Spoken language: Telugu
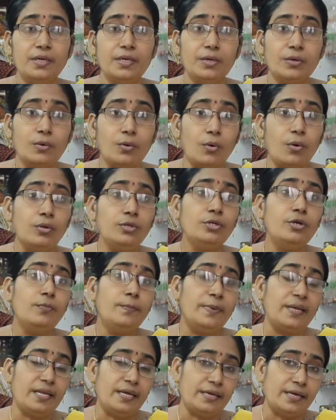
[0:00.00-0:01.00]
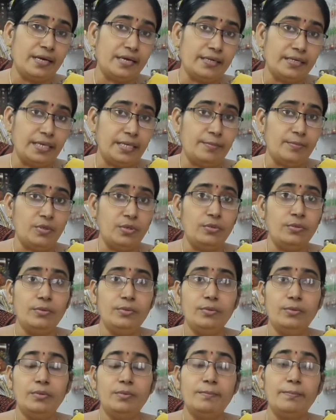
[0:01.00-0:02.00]
కోర్టుకు ఫలానా టైంలో
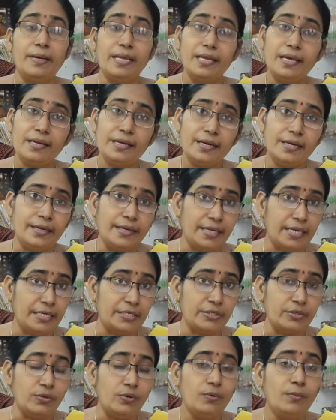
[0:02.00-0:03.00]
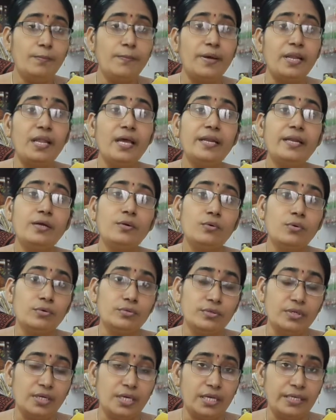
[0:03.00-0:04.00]
ఫలానా డేట్లో ఫలానా కోర్టు
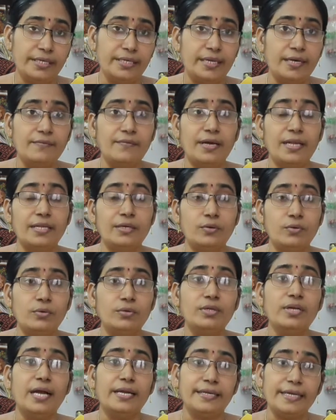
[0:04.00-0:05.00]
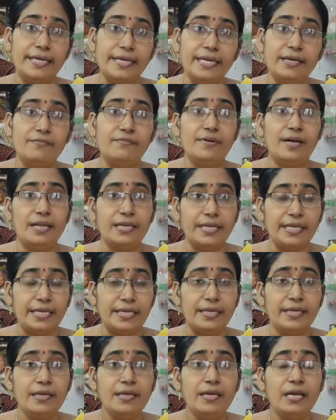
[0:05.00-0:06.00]
హాల్కి రావాలి కోర్టుకు అటెండ్ అవ్వాలి
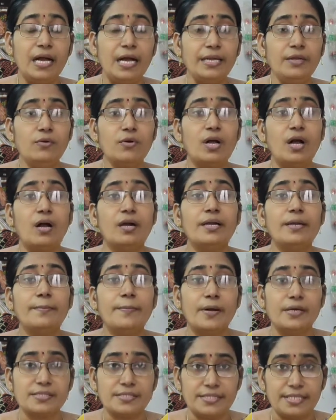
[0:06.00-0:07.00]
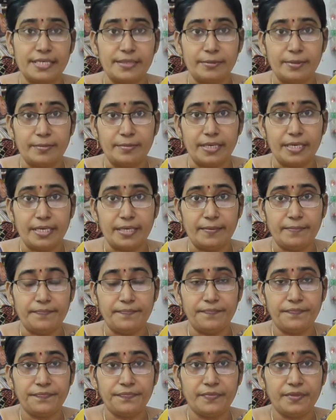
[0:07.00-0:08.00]
అని ఒక ఆర్డర్ పాస్ చేయడం అనమాట
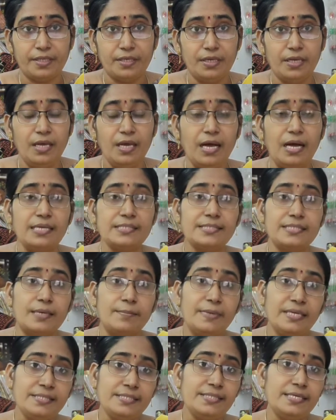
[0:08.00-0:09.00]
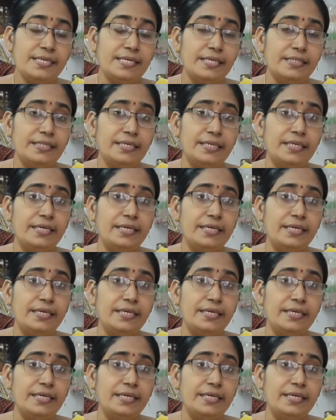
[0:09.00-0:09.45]
ఆ సమన్స్ అనేది